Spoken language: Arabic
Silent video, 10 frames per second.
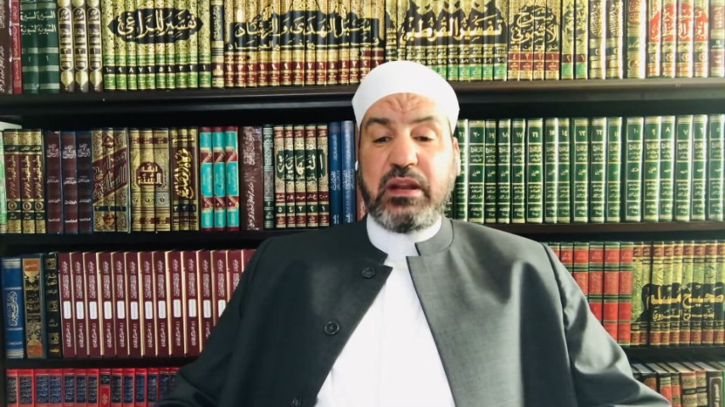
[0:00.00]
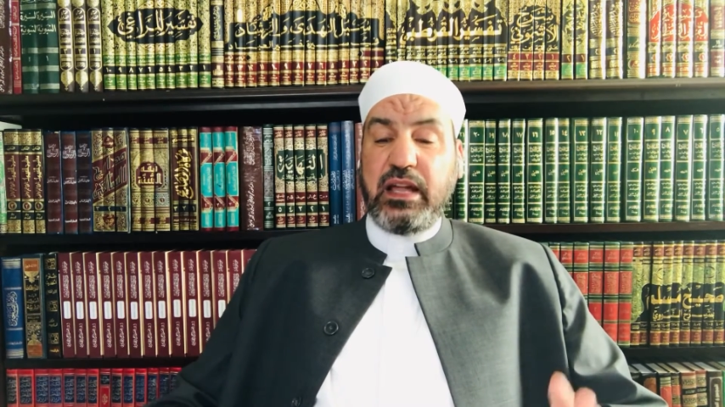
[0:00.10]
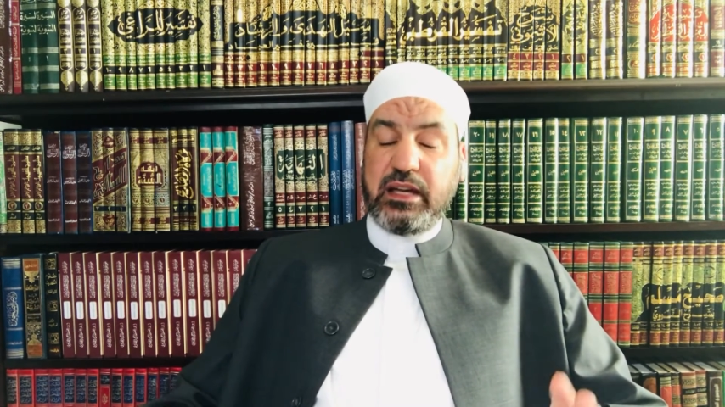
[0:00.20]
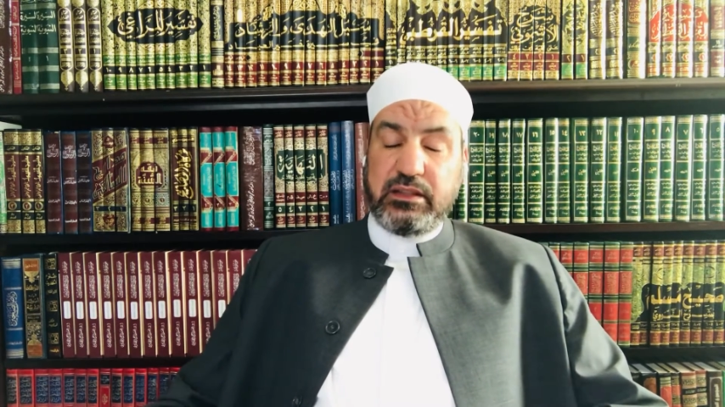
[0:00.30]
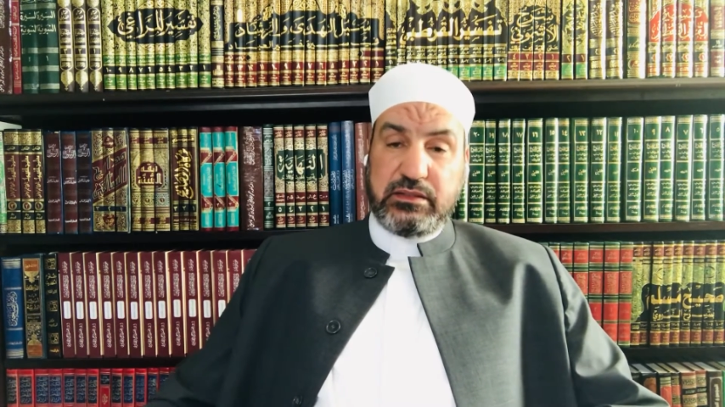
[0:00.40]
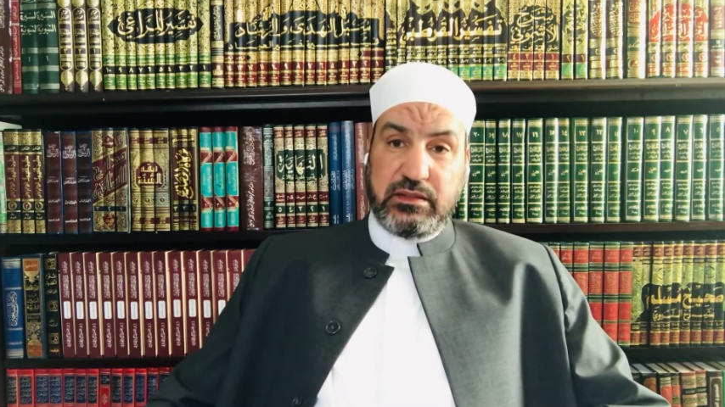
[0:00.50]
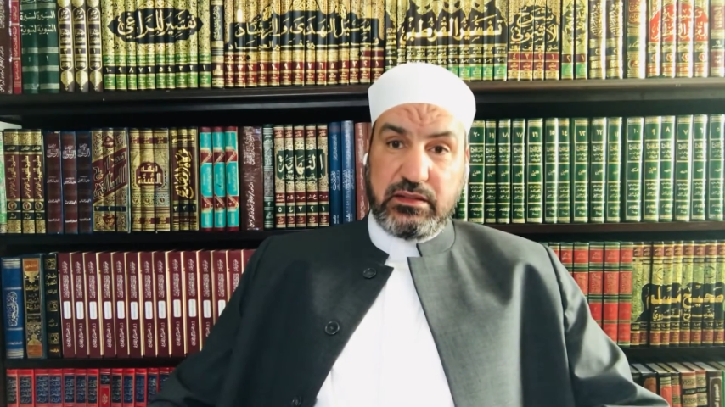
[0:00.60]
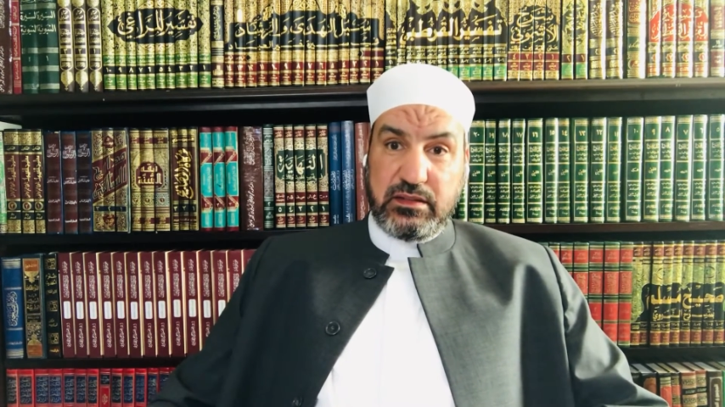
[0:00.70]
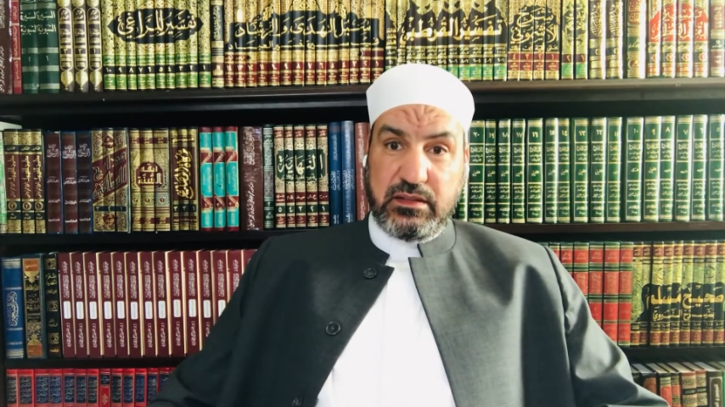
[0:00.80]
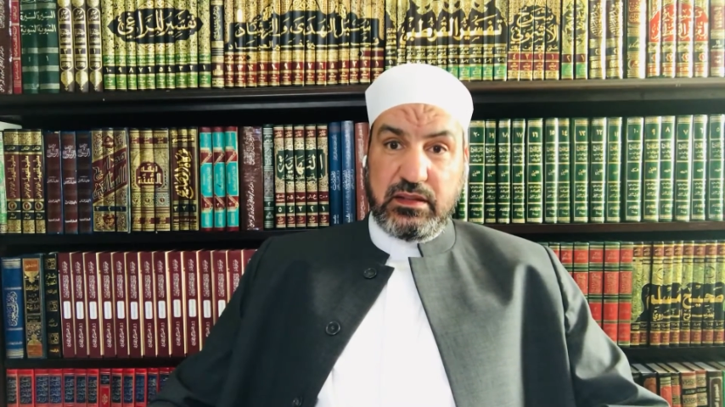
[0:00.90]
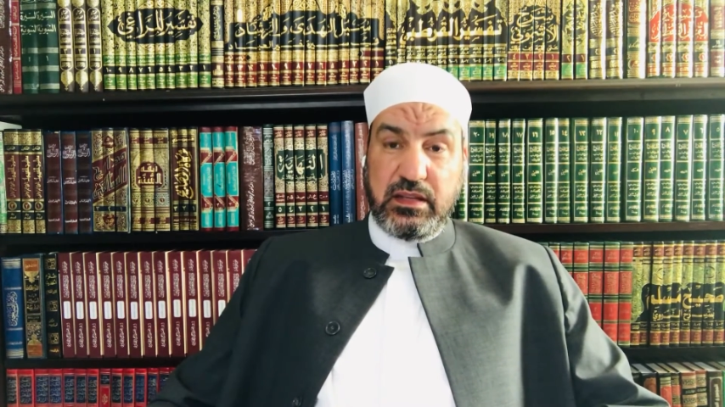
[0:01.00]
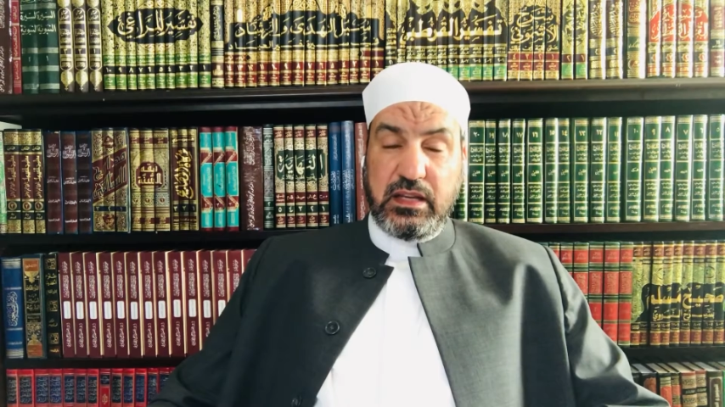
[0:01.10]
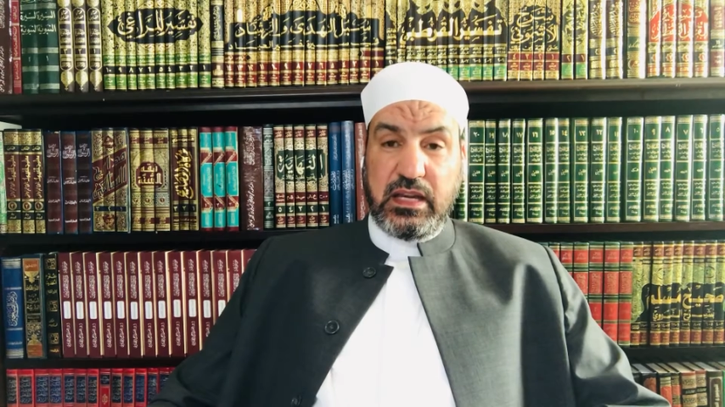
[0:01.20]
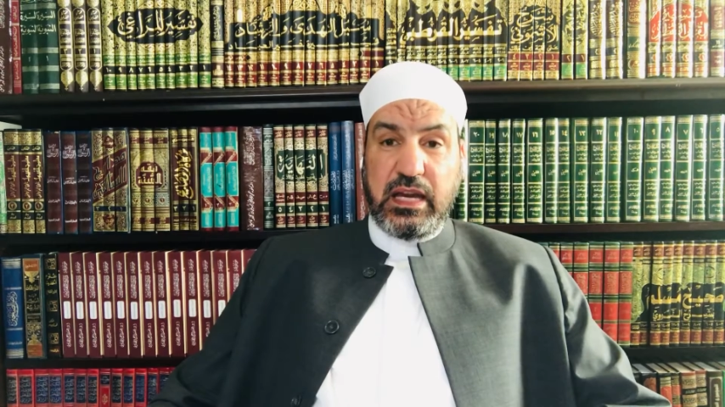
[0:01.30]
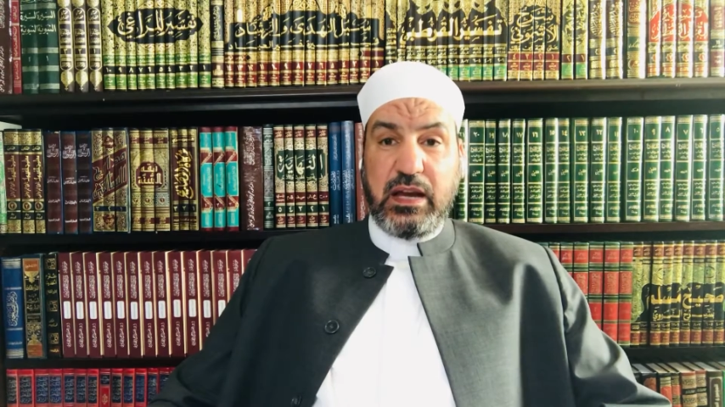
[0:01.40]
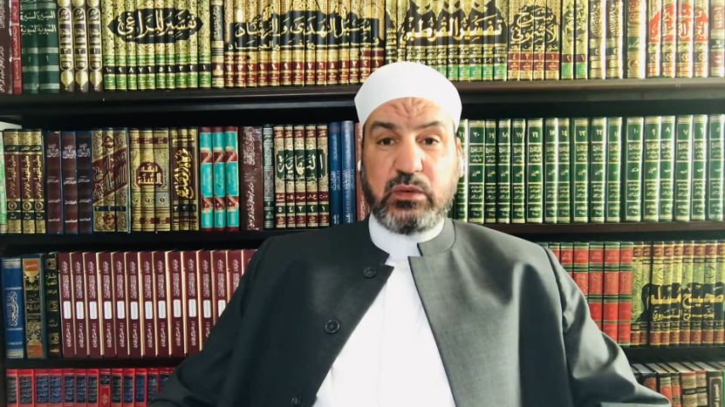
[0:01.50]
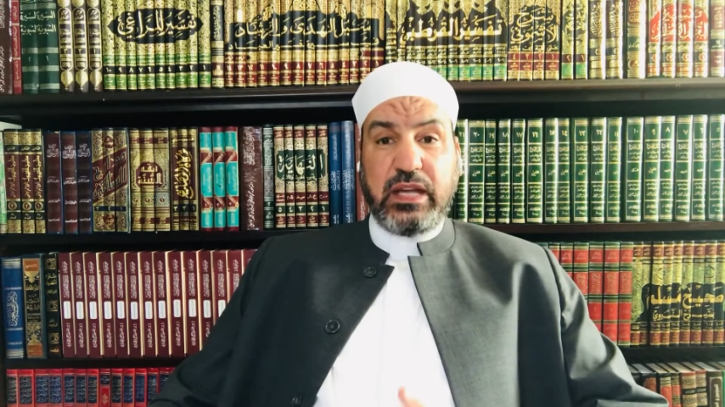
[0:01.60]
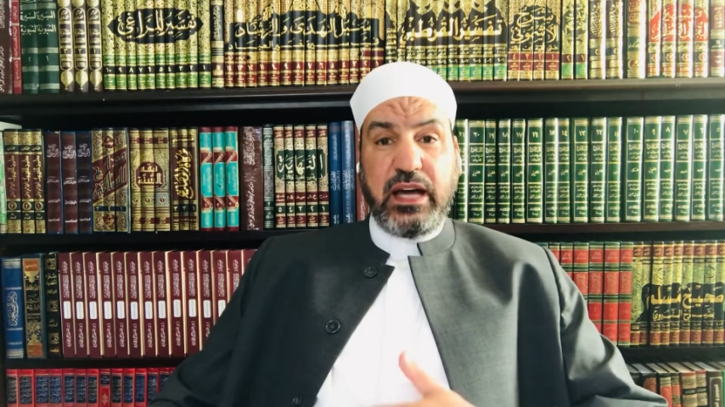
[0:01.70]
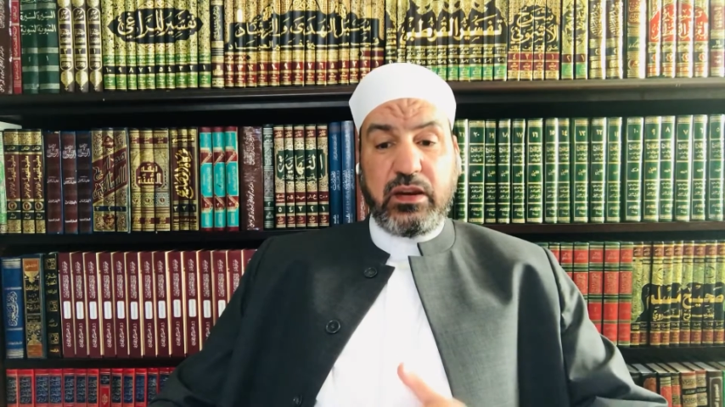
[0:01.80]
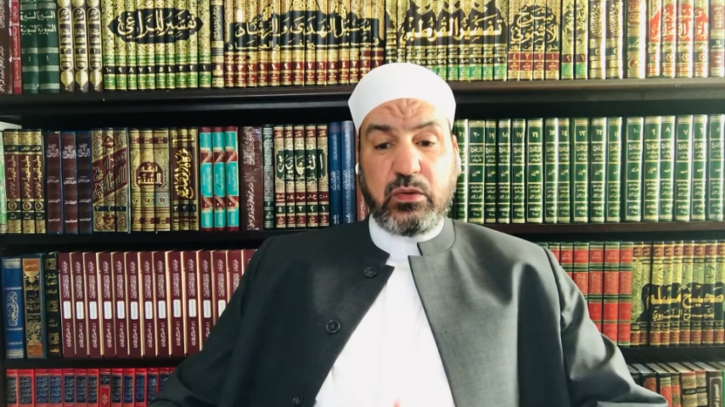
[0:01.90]
الحيض أو
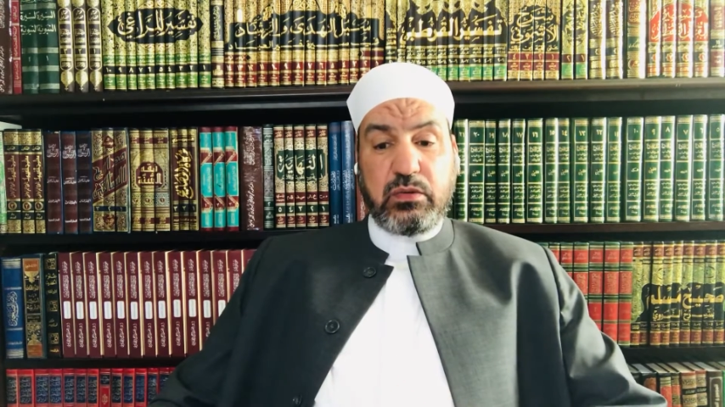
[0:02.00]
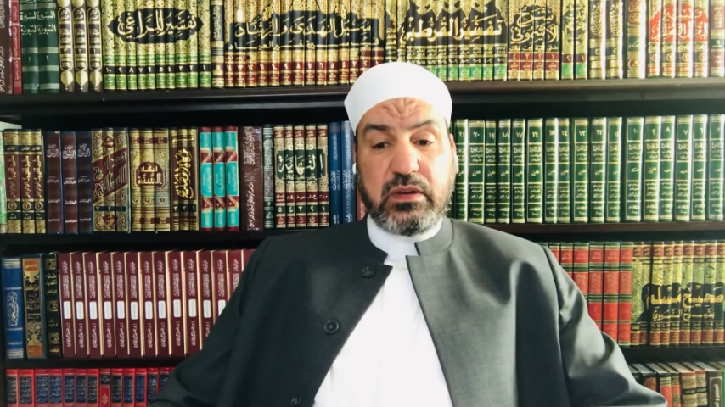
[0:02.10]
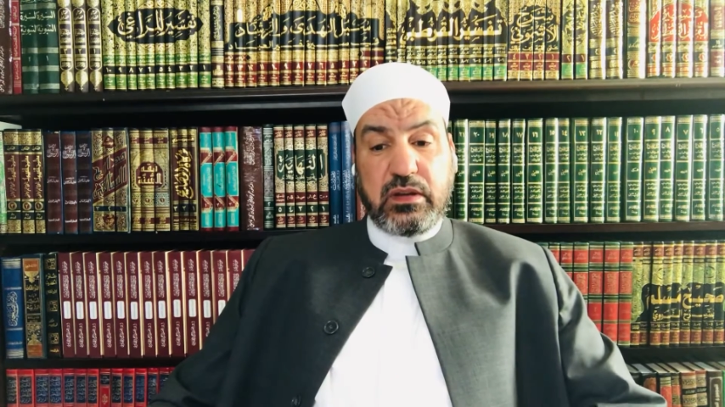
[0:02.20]
تحرك